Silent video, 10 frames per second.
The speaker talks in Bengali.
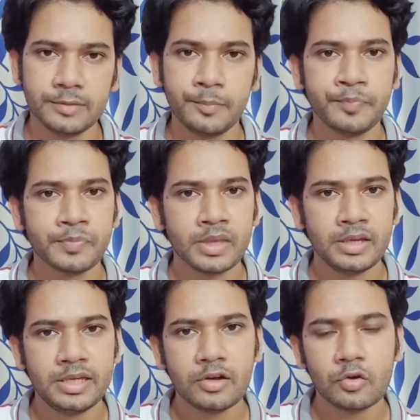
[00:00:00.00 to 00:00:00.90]
থাকি
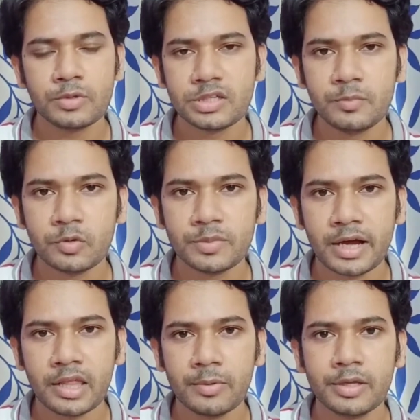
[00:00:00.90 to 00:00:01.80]
কী রকমের সিমটম
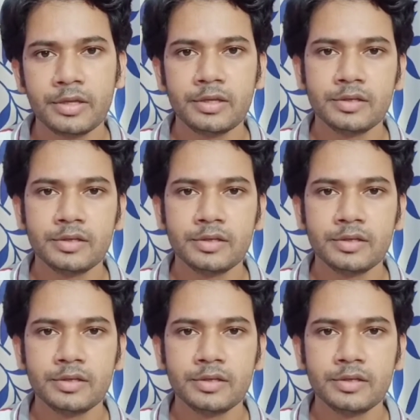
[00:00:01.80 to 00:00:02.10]
দেখা যাবে